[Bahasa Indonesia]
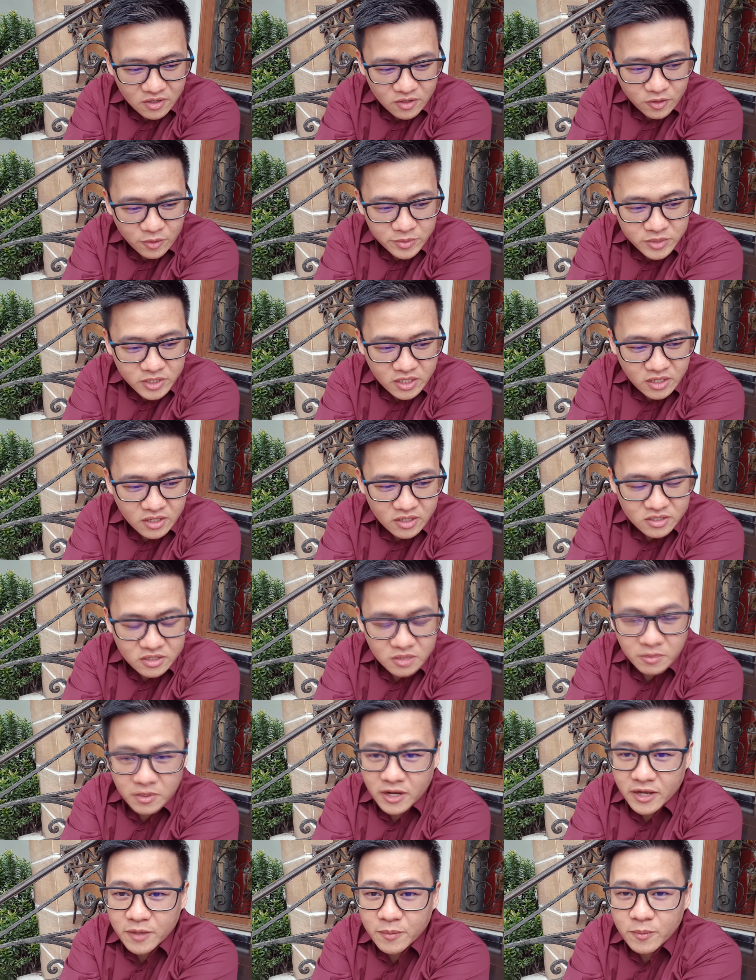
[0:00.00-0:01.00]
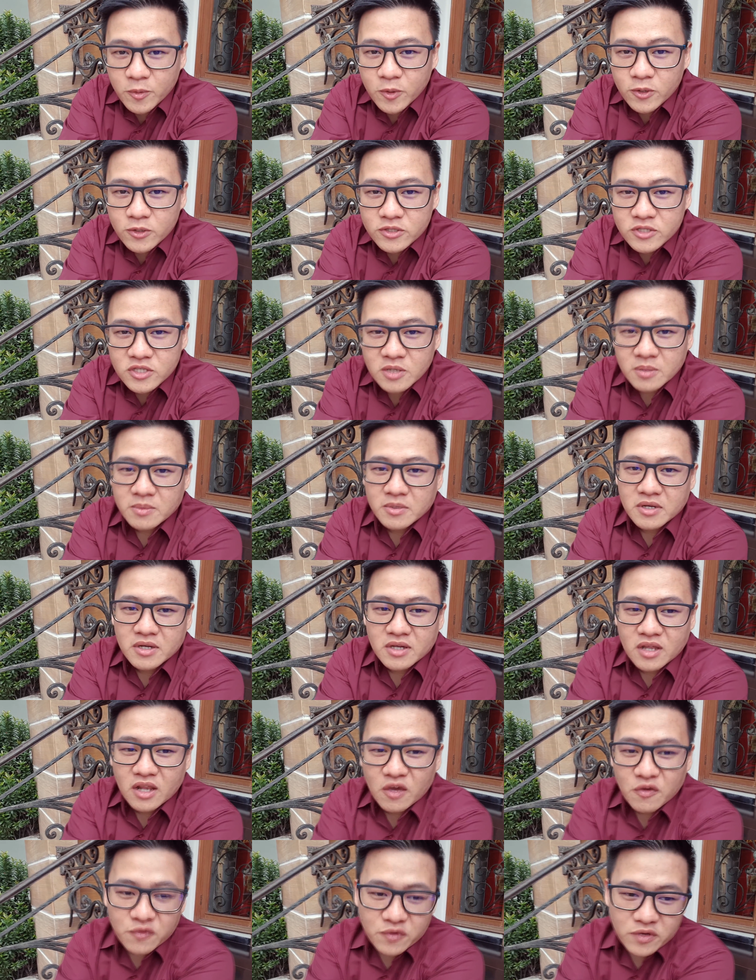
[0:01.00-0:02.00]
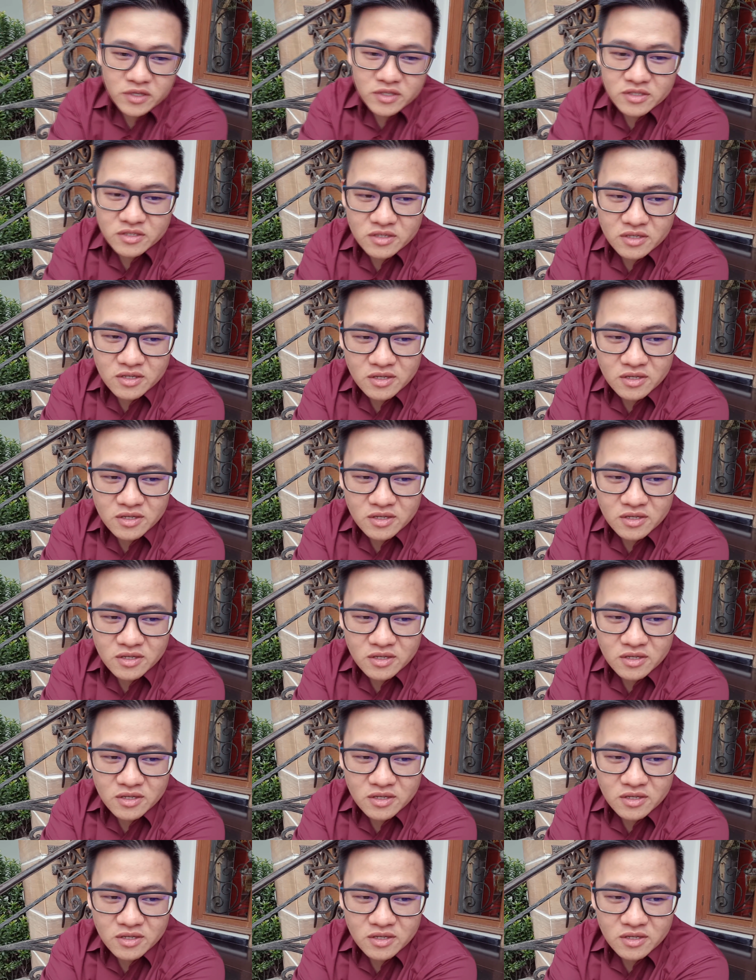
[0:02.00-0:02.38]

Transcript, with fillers: Gue bisa kenal sama Lemon, sama Lafit,